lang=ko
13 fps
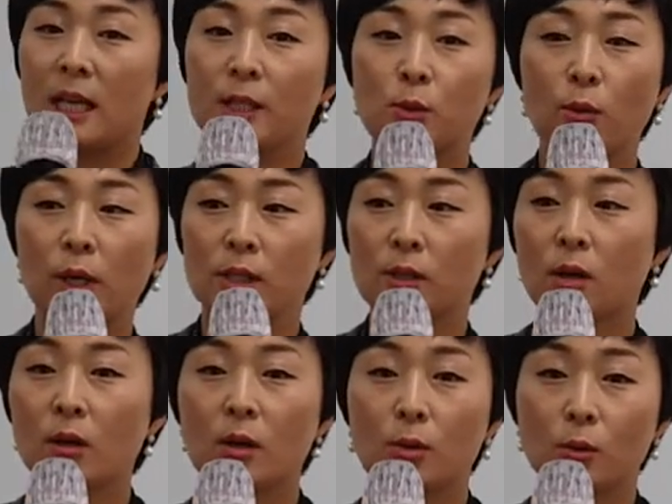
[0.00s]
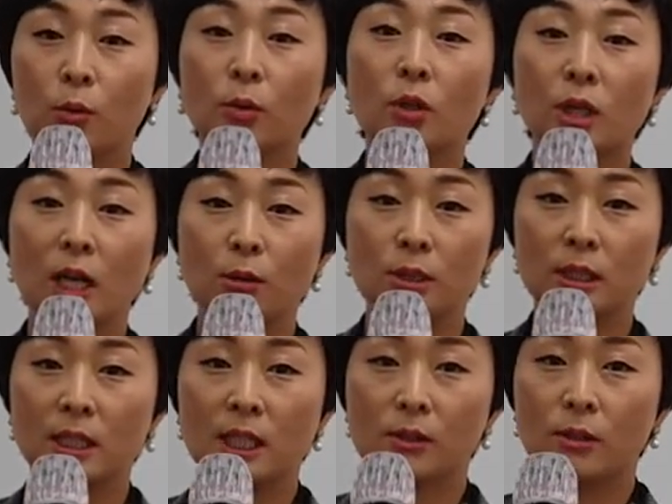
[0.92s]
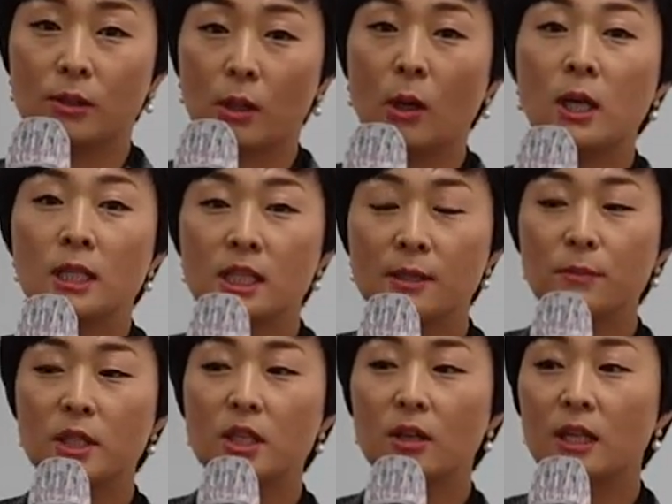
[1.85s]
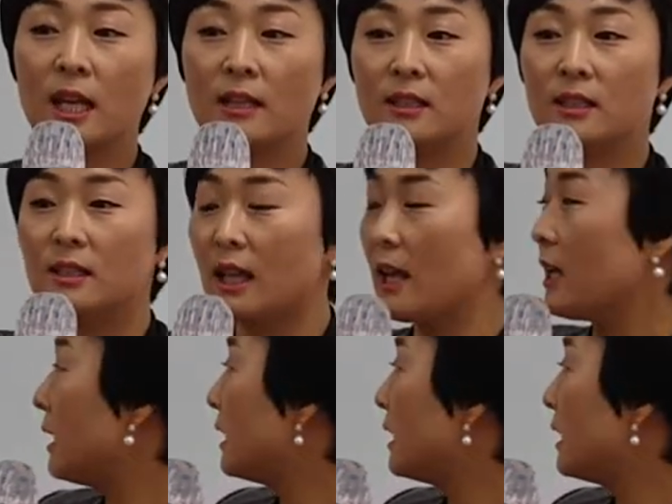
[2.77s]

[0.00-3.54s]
계속해서 롱런하고 있다는 거죠. 10년 했는데